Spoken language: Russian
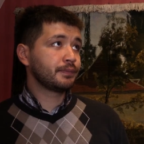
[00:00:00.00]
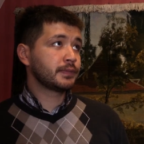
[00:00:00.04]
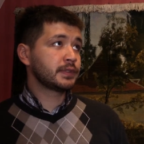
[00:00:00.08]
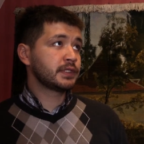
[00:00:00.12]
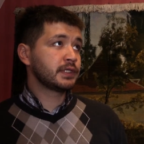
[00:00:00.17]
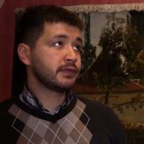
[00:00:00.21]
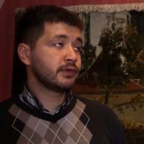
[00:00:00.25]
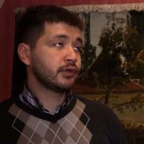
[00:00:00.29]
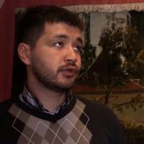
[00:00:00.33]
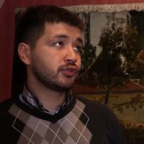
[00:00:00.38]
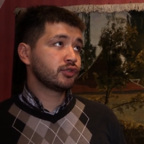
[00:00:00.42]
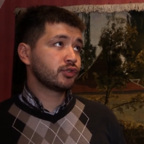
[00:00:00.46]

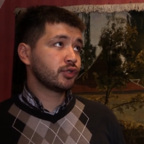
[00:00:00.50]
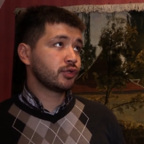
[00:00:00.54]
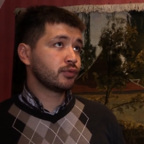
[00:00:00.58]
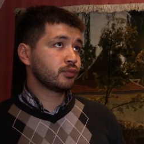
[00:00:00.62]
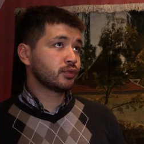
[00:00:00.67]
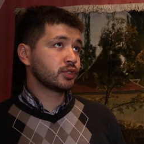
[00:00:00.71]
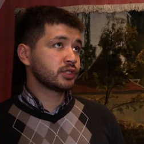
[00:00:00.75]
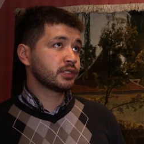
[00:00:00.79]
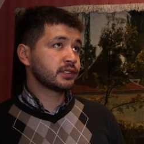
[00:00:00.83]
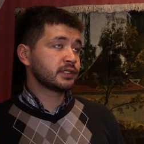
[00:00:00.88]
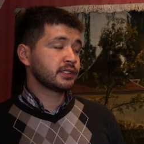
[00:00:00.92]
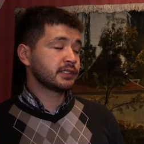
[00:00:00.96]
Целевую аудиторию
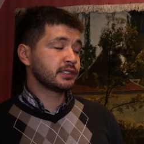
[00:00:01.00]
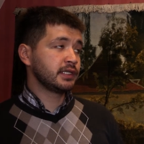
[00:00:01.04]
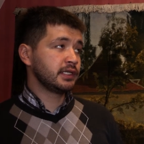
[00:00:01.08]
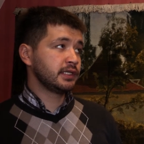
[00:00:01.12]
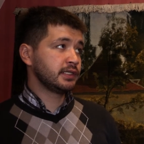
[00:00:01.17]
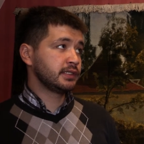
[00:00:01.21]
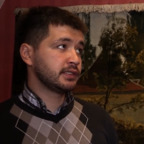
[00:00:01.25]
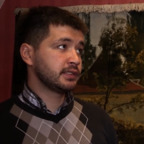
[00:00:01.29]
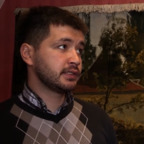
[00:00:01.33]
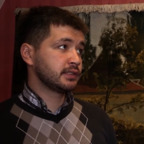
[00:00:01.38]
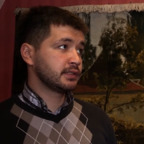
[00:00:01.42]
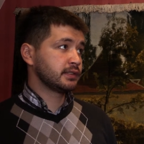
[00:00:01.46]
можно
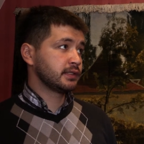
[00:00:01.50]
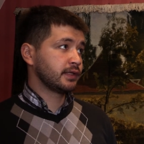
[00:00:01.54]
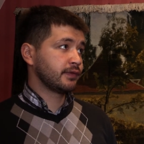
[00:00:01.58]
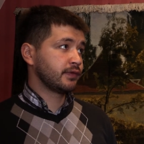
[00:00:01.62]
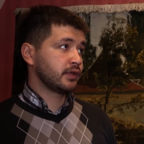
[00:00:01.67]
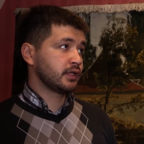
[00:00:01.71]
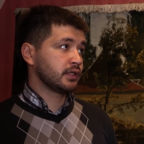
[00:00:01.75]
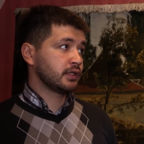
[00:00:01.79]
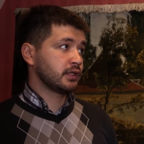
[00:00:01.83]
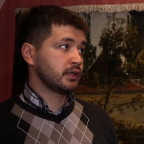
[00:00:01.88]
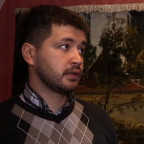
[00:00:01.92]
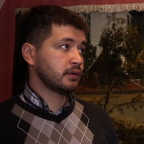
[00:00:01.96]
разделить,
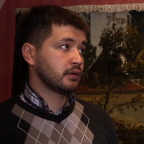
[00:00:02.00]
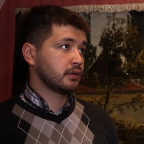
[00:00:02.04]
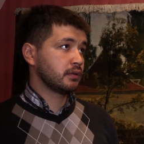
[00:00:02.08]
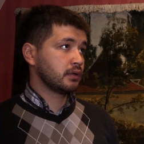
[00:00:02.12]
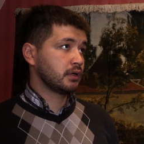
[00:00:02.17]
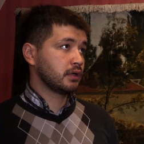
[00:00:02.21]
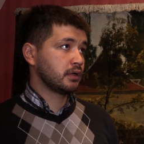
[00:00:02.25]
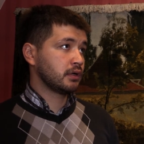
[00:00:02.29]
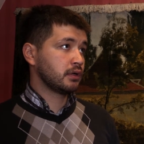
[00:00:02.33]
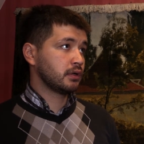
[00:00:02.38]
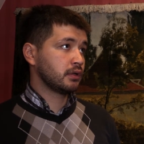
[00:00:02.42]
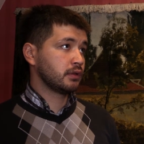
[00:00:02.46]
наверное,
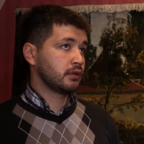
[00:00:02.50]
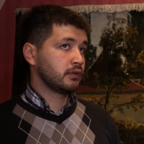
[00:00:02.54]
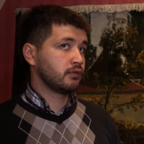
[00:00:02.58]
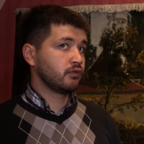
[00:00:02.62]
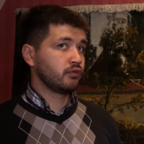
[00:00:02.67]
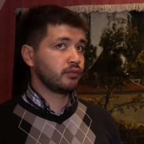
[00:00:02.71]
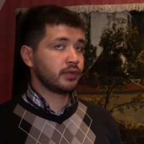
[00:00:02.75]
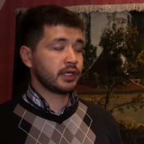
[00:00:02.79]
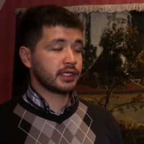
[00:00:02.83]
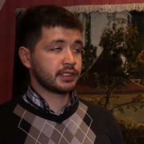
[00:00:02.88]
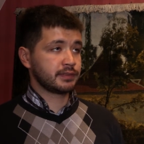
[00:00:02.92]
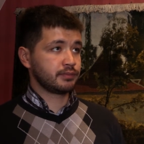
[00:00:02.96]
а,
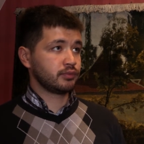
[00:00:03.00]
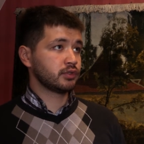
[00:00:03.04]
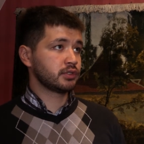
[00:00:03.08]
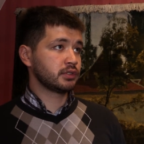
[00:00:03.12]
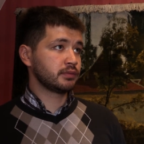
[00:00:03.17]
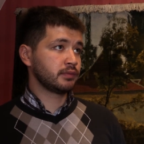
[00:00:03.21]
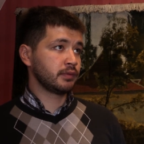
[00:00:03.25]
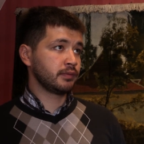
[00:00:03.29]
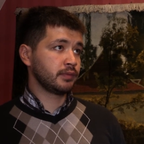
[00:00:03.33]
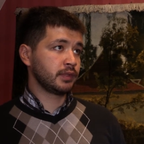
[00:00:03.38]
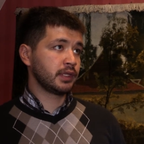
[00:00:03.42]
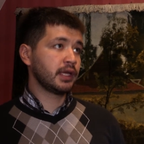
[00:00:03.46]
двумя
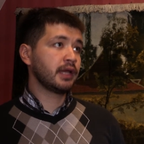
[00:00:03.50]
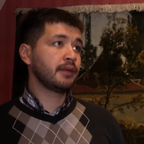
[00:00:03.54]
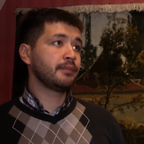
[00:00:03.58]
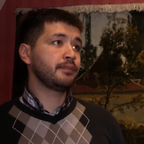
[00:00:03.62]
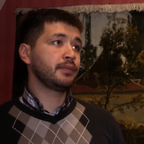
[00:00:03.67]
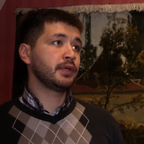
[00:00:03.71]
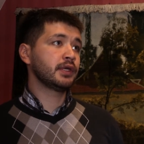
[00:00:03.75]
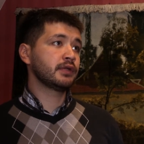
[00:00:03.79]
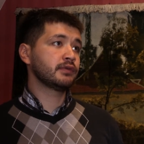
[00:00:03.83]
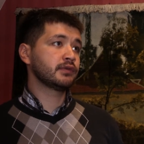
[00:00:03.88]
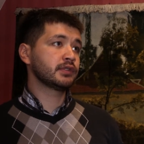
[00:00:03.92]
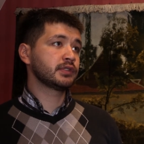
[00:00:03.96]
способами. Да?
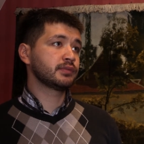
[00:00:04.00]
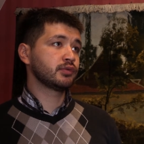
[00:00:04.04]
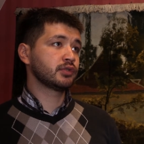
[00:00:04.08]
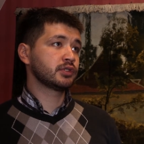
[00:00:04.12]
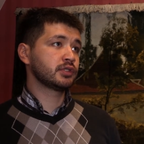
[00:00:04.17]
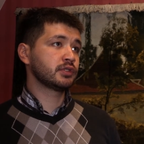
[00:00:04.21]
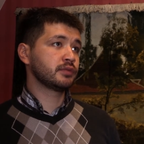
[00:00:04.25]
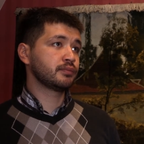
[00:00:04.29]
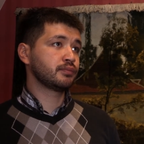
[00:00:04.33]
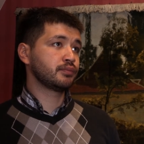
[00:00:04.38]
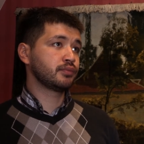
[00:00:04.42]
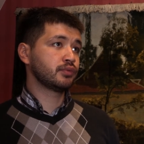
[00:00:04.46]
Первый
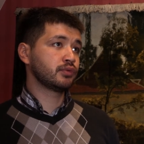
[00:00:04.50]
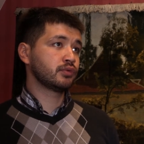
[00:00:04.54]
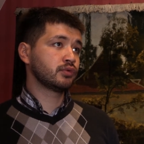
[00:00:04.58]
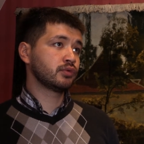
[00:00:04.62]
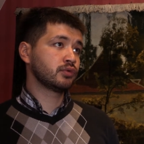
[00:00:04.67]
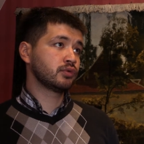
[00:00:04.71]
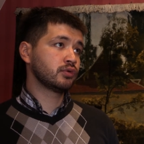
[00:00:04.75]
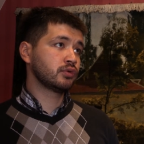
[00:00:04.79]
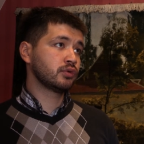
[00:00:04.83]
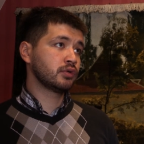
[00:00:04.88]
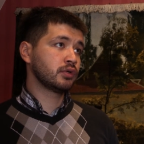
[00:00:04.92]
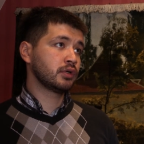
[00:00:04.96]
способ
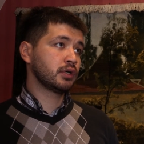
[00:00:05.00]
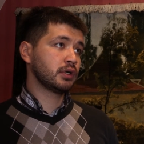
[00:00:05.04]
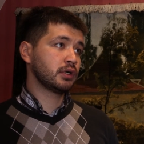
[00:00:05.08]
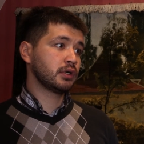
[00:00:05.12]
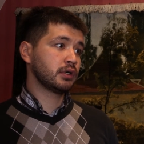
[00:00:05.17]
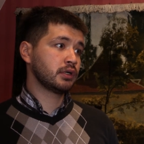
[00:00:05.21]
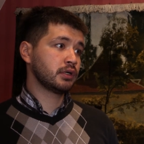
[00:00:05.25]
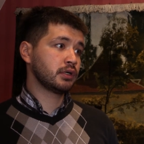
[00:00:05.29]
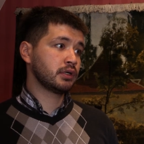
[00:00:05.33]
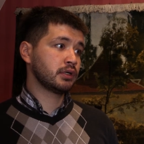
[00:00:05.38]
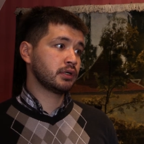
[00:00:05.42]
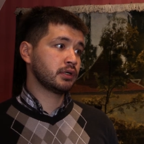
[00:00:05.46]
по,
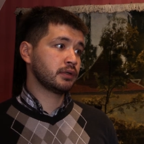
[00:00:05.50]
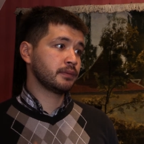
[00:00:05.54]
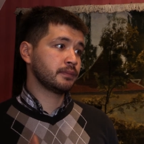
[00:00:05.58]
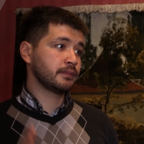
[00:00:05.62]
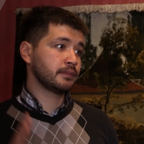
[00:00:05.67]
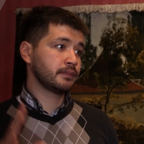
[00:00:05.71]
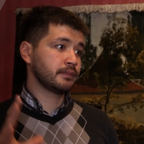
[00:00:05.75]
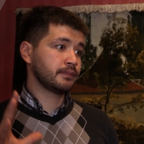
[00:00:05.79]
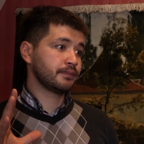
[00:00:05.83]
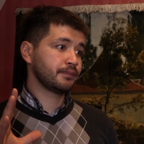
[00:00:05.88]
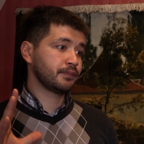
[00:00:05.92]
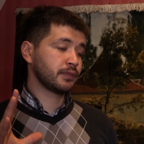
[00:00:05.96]

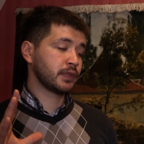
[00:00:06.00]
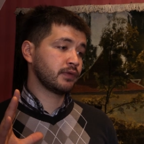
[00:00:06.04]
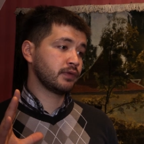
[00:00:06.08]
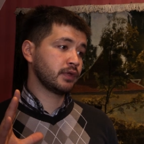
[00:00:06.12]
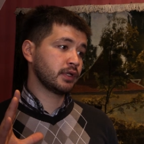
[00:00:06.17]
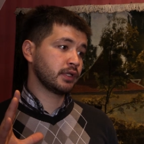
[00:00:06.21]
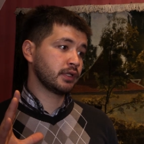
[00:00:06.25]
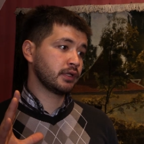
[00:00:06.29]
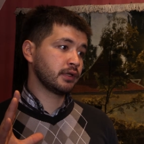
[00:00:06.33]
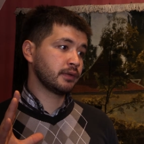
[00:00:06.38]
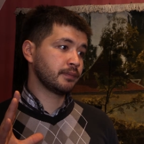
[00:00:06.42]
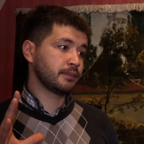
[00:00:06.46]
а,
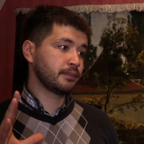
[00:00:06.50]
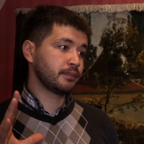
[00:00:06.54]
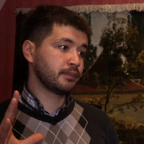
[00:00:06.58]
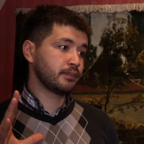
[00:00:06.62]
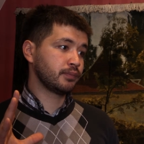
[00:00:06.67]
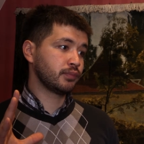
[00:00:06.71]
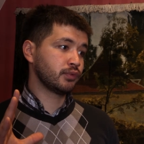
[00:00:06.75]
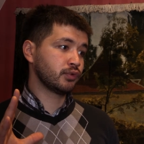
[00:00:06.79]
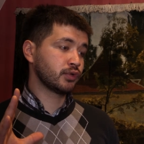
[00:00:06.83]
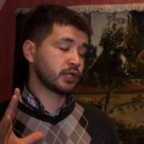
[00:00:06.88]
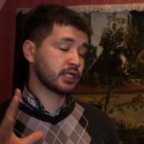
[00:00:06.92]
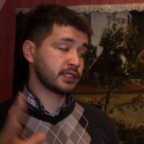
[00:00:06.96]
наверное,
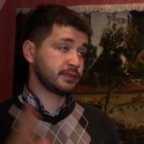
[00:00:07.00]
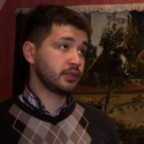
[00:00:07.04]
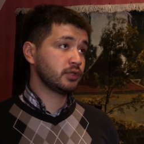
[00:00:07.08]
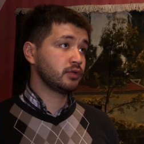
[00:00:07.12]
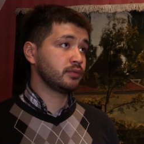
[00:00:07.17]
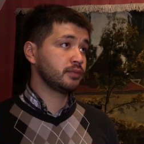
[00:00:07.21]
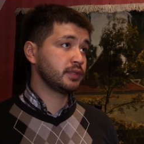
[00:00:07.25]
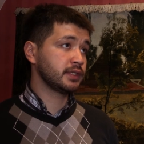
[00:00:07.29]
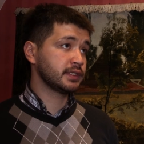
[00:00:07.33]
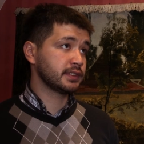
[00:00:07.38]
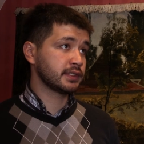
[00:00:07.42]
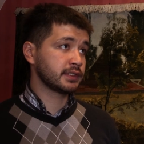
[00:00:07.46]
по
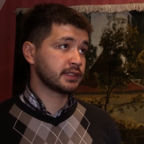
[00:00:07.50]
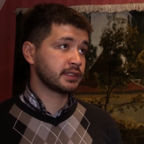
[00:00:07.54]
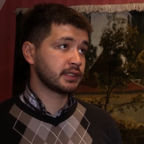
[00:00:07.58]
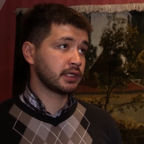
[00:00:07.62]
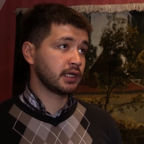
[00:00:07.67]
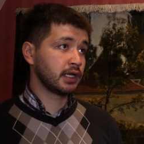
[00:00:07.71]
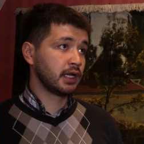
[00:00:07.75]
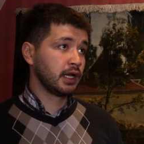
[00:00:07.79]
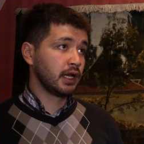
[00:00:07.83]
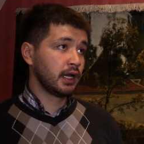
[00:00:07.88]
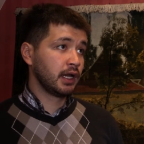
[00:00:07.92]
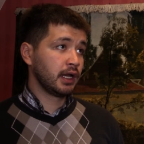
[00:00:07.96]
размеру
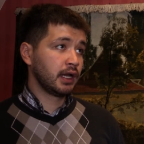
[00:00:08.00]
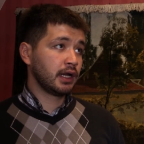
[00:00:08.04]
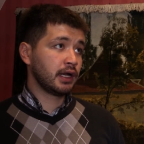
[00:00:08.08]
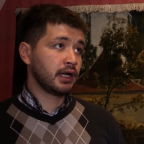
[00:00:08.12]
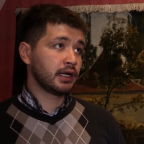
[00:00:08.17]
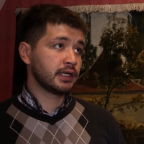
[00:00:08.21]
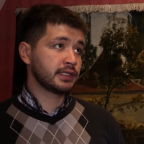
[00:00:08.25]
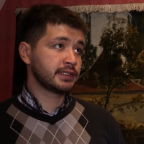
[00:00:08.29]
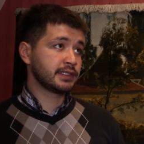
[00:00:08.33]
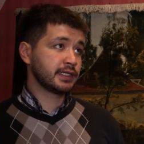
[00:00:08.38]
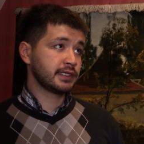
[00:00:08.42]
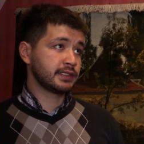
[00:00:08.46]
бизнеса.
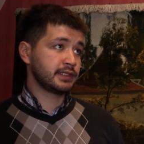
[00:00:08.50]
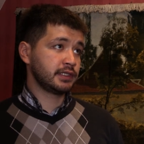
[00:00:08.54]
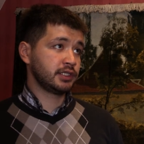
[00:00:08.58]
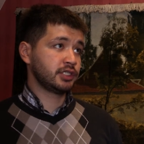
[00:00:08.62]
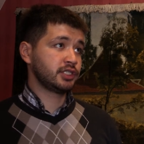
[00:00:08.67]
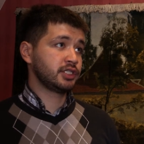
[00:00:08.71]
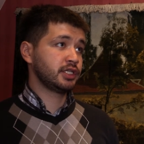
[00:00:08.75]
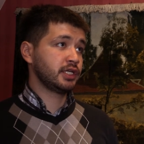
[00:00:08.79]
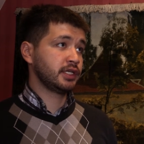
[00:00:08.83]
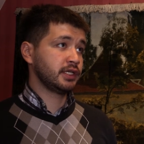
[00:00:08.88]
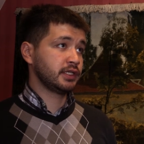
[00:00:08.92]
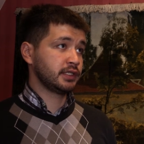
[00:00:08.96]
А
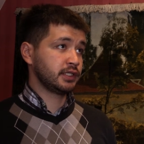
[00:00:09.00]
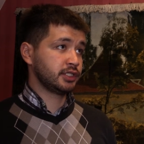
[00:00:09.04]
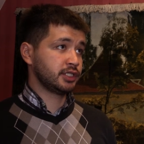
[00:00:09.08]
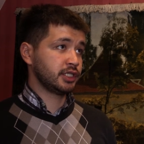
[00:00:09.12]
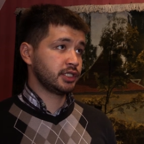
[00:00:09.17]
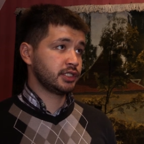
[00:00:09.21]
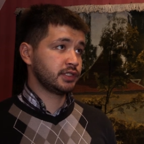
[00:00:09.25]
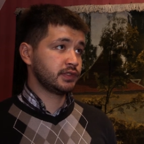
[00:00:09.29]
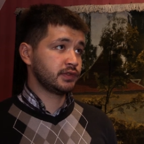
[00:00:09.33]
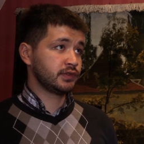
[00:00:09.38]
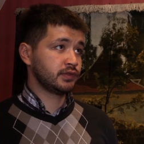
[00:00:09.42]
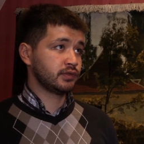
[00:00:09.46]
SaaS-решение – это
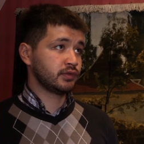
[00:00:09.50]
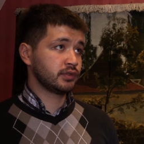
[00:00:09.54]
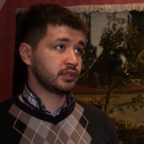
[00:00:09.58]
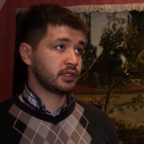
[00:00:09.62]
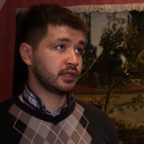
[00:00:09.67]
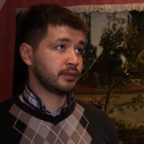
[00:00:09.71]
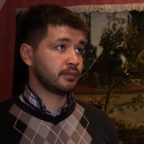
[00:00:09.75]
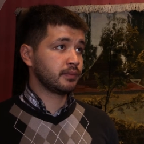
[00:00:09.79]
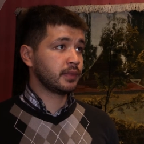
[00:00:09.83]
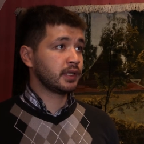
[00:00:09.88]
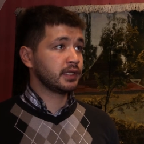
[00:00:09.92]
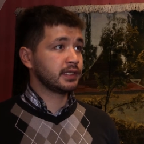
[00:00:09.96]
чаще всего
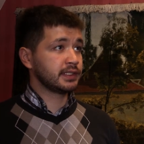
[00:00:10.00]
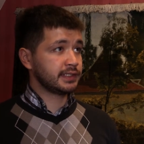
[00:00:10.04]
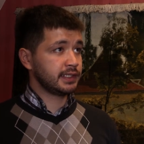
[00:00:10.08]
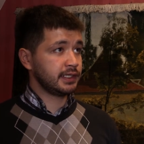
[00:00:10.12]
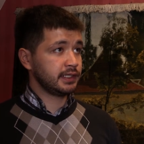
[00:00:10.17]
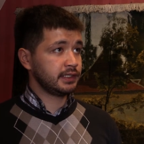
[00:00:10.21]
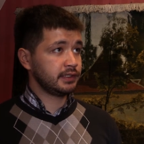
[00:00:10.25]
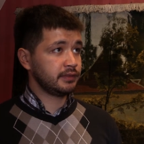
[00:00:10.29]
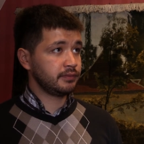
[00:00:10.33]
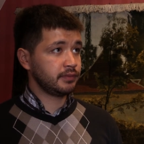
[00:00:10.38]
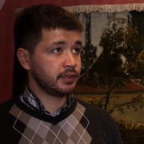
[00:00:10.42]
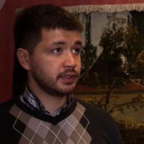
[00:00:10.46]
там малый и
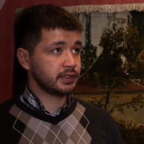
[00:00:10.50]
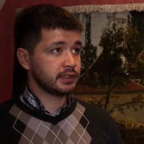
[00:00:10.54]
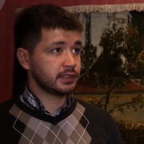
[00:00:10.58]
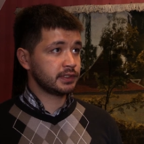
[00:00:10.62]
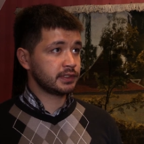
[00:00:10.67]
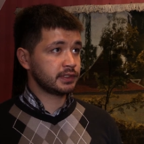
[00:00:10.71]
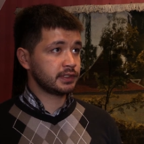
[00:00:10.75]
средний бизнес